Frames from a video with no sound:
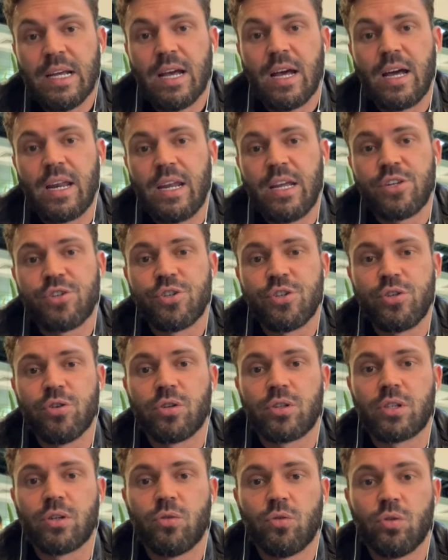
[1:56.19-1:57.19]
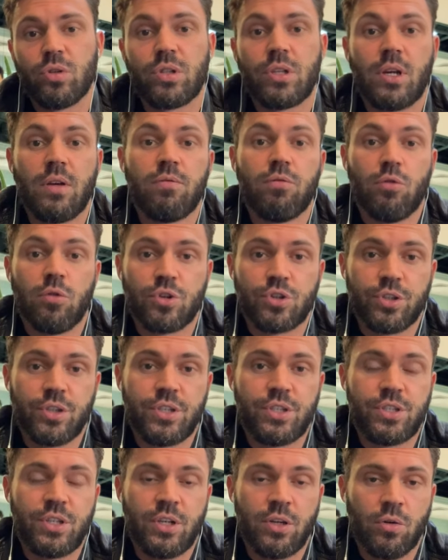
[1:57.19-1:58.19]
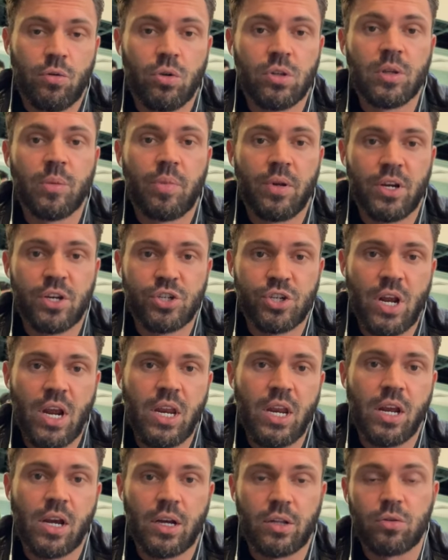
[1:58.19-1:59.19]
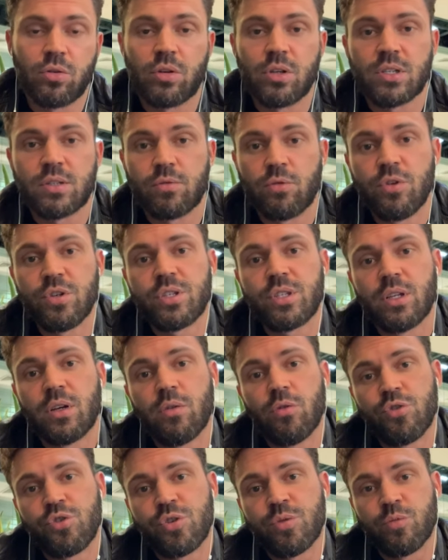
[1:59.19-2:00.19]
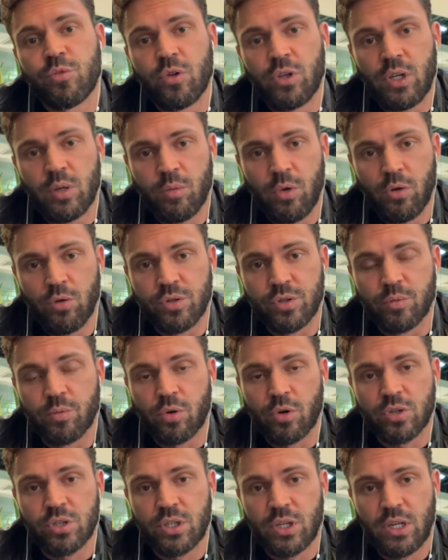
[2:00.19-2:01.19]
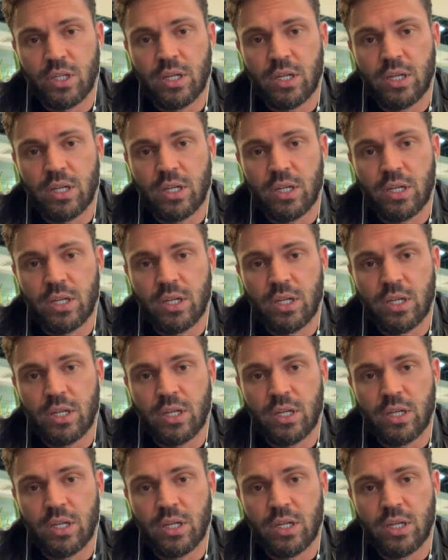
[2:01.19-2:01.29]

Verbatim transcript: Речь идет о тревожности, о напряжении, которое свойственно очень многим людям. Просто